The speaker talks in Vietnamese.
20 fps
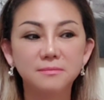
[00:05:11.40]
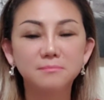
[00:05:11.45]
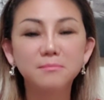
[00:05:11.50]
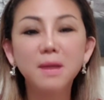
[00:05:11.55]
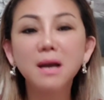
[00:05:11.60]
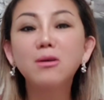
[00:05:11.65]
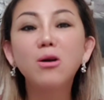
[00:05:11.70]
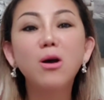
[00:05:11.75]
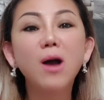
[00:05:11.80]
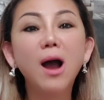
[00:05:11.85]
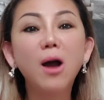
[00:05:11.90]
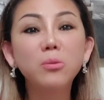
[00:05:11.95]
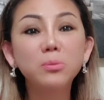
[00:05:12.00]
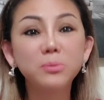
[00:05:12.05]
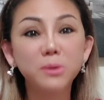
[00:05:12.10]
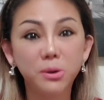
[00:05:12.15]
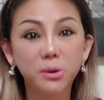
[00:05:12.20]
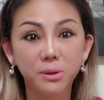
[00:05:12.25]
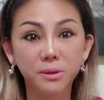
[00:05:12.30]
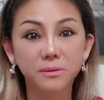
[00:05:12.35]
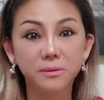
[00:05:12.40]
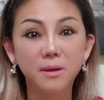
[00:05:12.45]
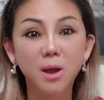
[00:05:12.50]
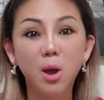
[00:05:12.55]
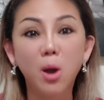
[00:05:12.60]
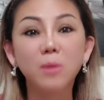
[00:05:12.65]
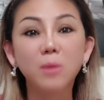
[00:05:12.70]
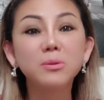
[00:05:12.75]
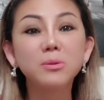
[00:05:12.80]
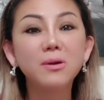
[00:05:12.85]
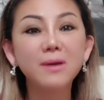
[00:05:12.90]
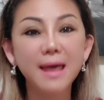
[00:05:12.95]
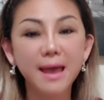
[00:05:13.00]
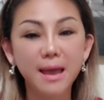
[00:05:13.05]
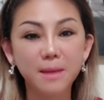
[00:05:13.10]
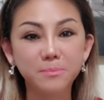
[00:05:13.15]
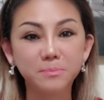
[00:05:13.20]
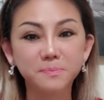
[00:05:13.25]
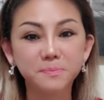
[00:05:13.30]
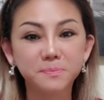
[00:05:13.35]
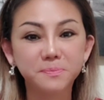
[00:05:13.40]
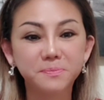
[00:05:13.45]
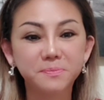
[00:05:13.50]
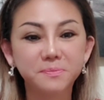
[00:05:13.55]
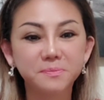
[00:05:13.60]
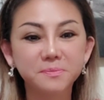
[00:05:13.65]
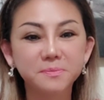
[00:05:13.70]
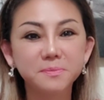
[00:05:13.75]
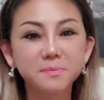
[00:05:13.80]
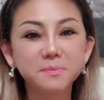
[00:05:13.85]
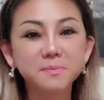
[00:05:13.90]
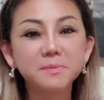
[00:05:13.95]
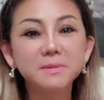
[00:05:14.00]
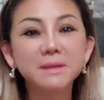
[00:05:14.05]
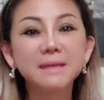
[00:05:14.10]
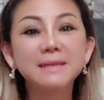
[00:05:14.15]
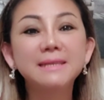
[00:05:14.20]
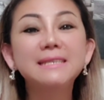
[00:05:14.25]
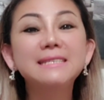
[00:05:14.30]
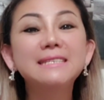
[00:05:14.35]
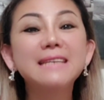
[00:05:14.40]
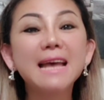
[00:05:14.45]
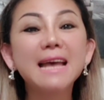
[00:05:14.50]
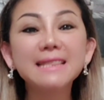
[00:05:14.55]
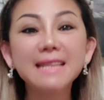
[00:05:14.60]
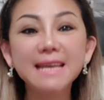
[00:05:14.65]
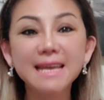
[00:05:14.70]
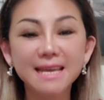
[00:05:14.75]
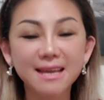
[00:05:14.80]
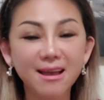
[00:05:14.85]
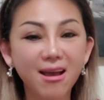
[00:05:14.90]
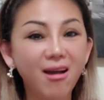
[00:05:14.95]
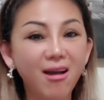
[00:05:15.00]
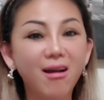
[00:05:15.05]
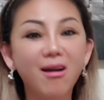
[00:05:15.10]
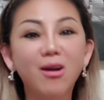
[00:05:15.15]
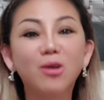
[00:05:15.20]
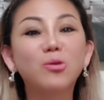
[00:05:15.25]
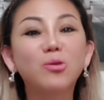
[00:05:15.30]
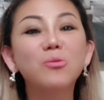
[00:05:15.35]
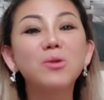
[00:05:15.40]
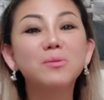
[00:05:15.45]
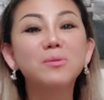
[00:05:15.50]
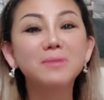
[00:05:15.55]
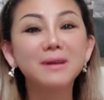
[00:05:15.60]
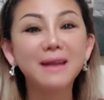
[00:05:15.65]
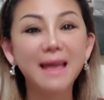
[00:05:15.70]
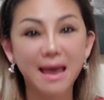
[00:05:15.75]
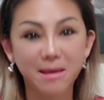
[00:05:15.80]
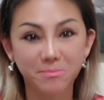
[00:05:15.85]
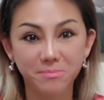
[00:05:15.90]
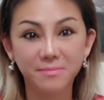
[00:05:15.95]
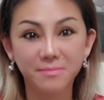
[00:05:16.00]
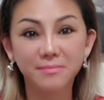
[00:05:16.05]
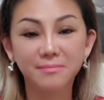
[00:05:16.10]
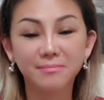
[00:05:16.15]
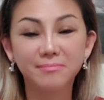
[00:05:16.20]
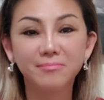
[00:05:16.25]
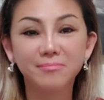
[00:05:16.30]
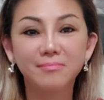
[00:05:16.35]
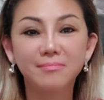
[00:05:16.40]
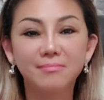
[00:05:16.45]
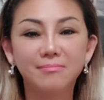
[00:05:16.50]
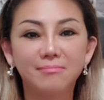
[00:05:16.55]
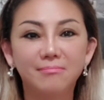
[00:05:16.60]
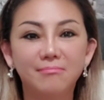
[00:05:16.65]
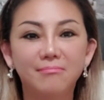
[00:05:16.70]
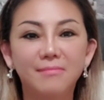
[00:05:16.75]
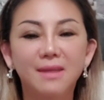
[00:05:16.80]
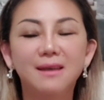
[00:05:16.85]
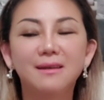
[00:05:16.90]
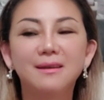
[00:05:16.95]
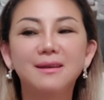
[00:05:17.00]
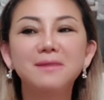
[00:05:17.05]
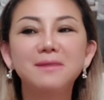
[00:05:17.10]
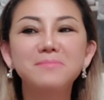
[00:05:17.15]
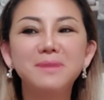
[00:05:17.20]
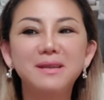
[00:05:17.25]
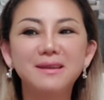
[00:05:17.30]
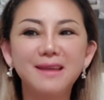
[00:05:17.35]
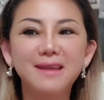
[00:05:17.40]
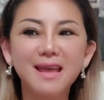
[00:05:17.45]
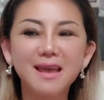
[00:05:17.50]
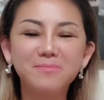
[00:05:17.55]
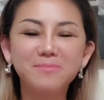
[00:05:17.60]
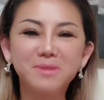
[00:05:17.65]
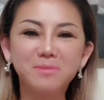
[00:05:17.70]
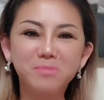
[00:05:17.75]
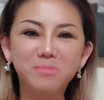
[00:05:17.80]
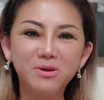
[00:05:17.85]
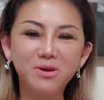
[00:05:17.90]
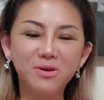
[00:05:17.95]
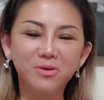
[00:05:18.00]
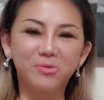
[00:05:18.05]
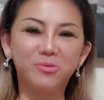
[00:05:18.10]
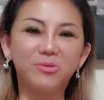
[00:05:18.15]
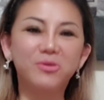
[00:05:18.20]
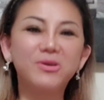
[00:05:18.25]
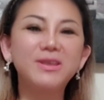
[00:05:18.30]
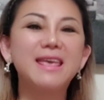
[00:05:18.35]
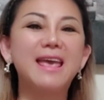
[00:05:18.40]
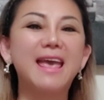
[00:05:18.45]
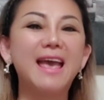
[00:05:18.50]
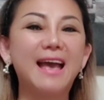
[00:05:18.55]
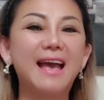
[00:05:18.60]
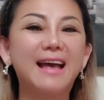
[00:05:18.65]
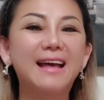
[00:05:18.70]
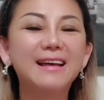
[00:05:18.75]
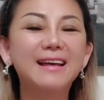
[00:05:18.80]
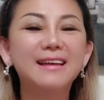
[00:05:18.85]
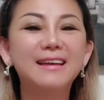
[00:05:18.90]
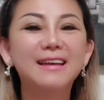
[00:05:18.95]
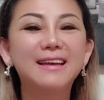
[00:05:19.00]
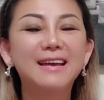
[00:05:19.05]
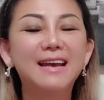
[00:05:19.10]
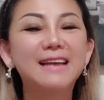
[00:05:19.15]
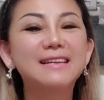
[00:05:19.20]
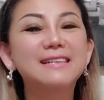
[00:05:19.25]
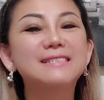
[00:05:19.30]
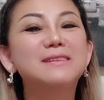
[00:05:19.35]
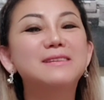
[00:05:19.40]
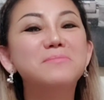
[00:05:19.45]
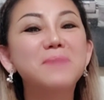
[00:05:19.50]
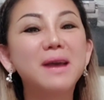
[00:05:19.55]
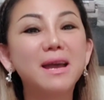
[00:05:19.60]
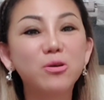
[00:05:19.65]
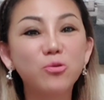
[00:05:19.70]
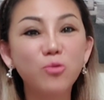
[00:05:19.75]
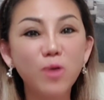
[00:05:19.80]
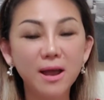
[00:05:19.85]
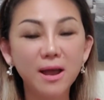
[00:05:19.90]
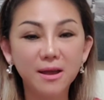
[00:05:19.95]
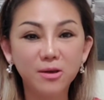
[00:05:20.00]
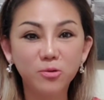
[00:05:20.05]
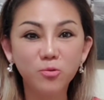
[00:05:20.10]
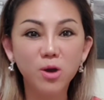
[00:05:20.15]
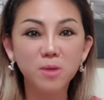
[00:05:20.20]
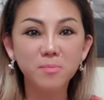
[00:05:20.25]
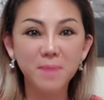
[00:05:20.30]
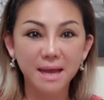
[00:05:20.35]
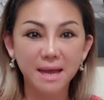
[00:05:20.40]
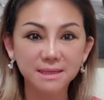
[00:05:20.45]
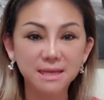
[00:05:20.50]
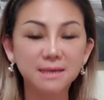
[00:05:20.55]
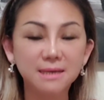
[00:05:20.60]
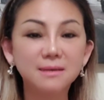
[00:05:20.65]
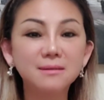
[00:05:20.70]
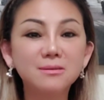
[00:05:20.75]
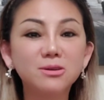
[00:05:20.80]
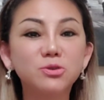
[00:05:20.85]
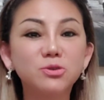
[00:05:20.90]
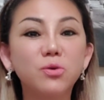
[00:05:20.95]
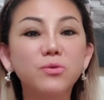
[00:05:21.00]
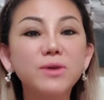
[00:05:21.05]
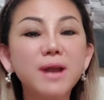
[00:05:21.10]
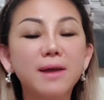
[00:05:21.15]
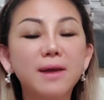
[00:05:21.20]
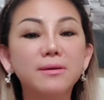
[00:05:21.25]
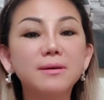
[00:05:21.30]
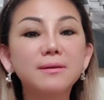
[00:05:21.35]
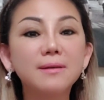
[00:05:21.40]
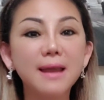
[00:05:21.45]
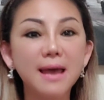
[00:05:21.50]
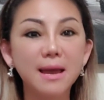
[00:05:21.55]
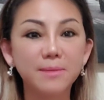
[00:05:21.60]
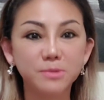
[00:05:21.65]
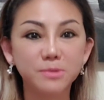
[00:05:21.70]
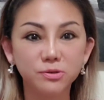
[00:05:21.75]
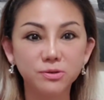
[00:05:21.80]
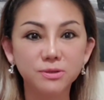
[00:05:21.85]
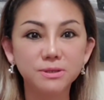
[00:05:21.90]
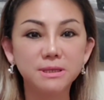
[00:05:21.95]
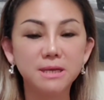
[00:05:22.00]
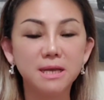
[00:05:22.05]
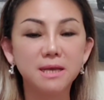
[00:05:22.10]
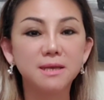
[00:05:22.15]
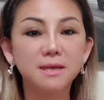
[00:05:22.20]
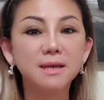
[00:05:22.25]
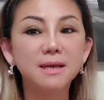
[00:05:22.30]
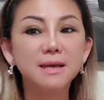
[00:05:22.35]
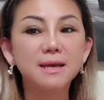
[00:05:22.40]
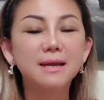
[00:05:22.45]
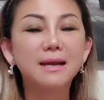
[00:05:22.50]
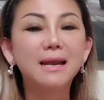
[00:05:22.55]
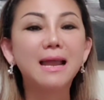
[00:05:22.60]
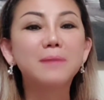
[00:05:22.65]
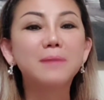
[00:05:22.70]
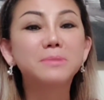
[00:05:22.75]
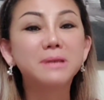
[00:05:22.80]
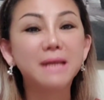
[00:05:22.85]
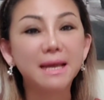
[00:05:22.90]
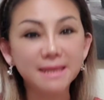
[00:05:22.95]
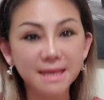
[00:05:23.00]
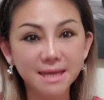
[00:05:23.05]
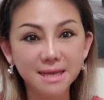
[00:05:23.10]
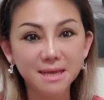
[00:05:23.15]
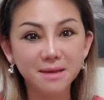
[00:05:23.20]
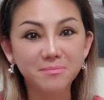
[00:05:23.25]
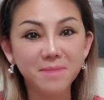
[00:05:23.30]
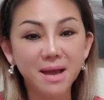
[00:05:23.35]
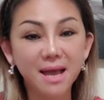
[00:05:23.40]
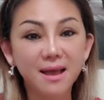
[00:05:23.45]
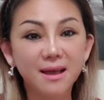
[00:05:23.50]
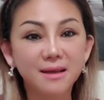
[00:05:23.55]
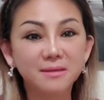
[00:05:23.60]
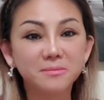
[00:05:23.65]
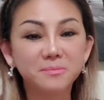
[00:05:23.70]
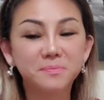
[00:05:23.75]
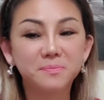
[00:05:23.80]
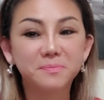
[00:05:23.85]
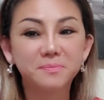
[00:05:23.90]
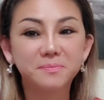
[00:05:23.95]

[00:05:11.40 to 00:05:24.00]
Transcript: mất con ốc rồi, họ không có làm, chị trả tiền họ, họ cũng không có làm. Cái mình nghe mình mới nói ủa vậy hả, hay là chị mang qua Walmart thử coi chỗ nào nó có làm được cho chị, làm trả tiền mà.